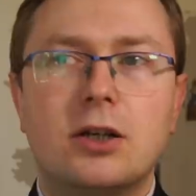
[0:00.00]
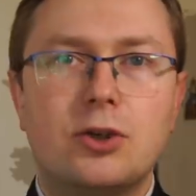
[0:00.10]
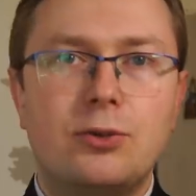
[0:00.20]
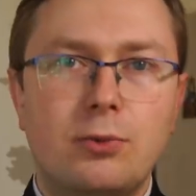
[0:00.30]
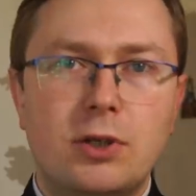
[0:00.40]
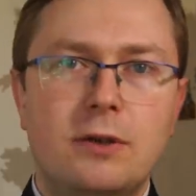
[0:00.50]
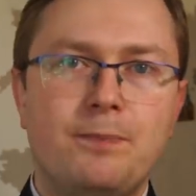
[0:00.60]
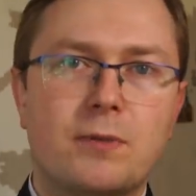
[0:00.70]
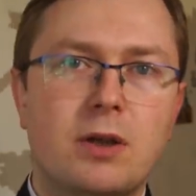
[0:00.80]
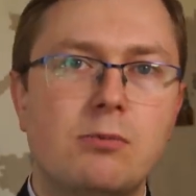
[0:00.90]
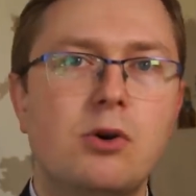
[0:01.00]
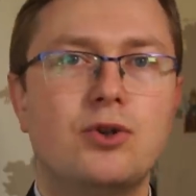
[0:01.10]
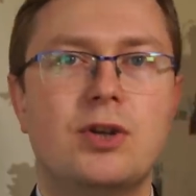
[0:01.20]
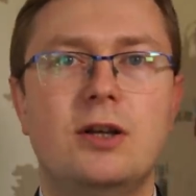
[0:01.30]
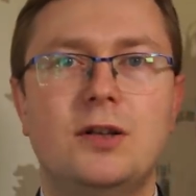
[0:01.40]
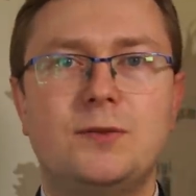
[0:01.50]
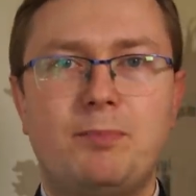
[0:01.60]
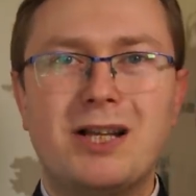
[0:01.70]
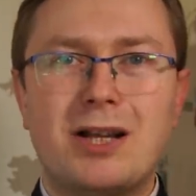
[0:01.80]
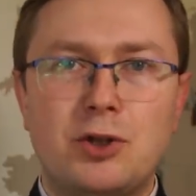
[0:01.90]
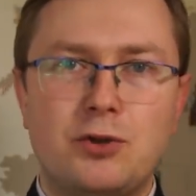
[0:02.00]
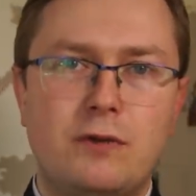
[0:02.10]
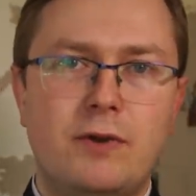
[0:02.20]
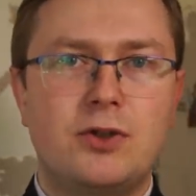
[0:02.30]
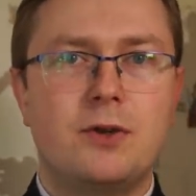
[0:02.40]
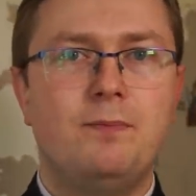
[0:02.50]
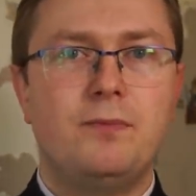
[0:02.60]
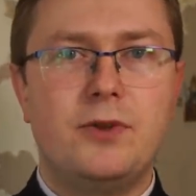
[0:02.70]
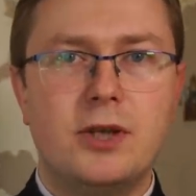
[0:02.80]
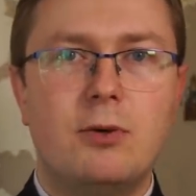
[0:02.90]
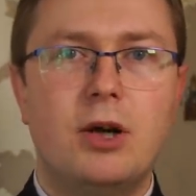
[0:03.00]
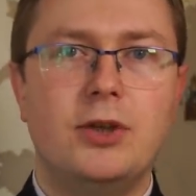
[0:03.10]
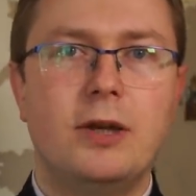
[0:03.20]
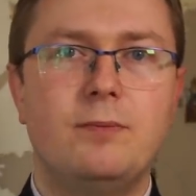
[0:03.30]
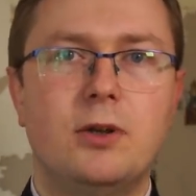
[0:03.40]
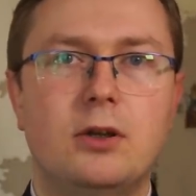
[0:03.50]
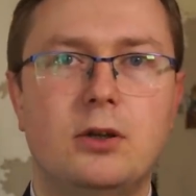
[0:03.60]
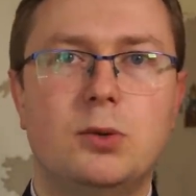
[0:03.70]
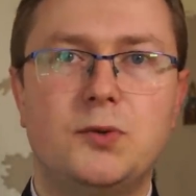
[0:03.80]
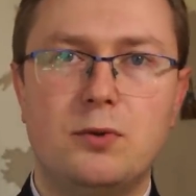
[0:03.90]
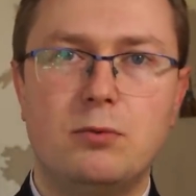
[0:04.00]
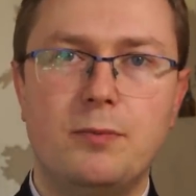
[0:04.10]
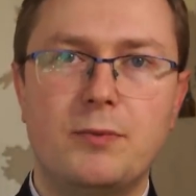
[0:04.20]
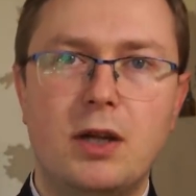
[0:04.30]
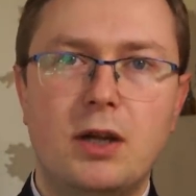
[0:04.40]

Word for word: który może sparaliżować działanie rozumu.